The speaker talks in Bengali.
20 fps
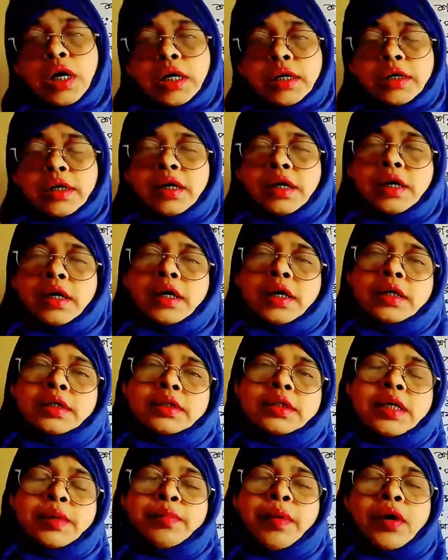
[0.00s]
তলার
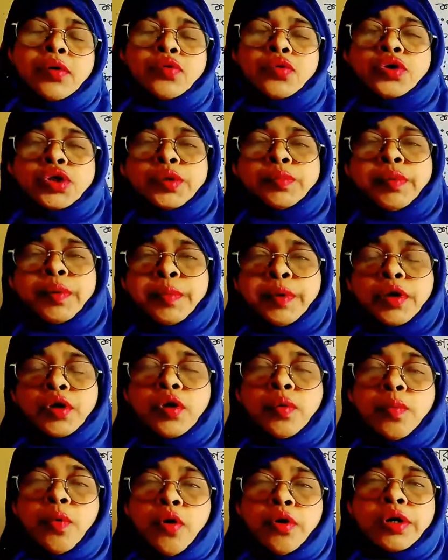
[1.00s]
যে মানুষ
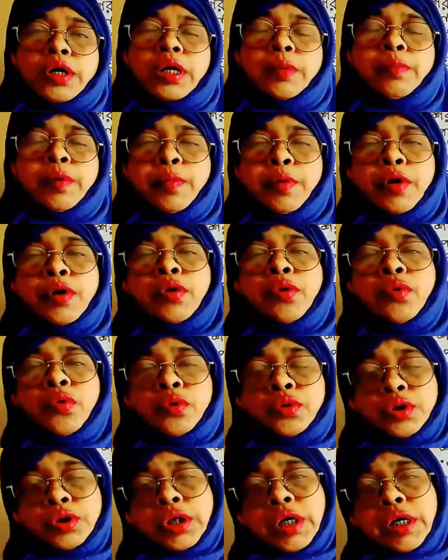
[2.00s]
বিভিন্ন বর্ণের বিভিন্ন
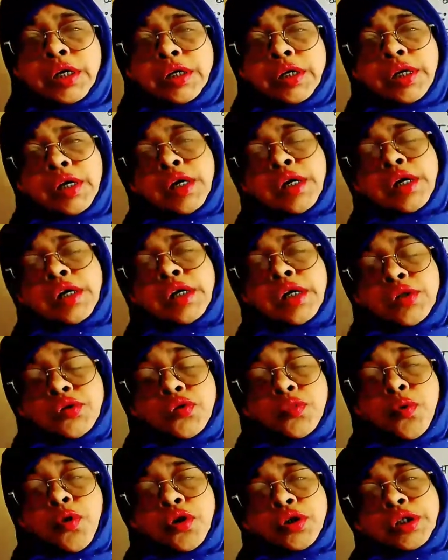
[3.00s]
গোত্রের
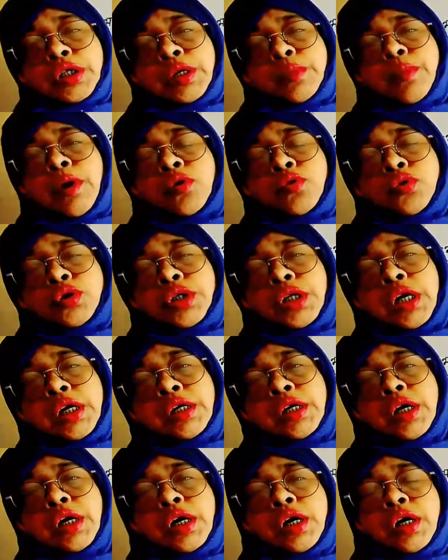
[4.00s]
নিচু বংশের মানুষের
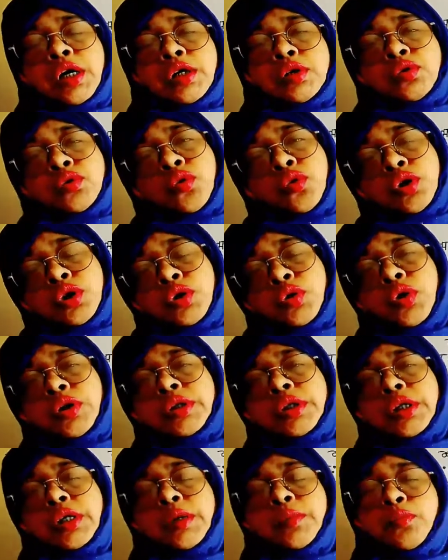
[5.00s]

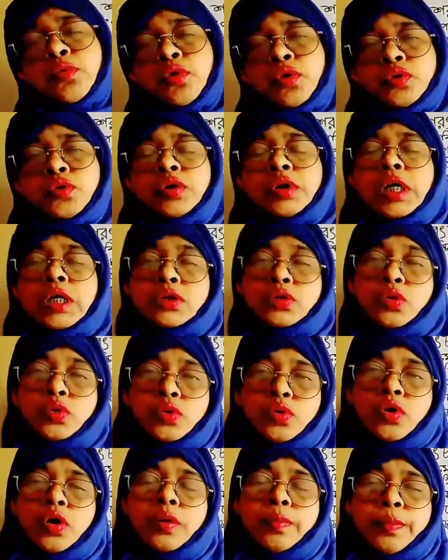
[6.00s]
চরিত্রই তিনি মূলত তার
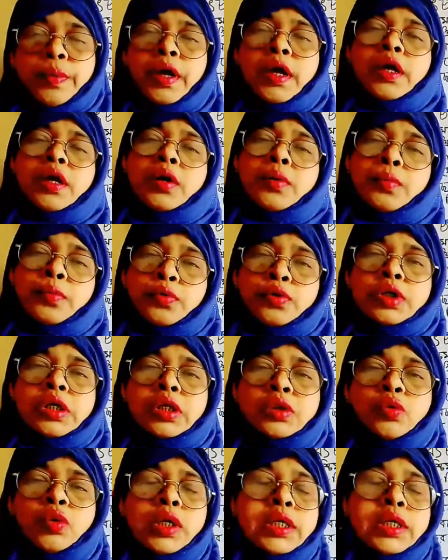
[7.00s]
ছোট গল্পে ফুটিয়ে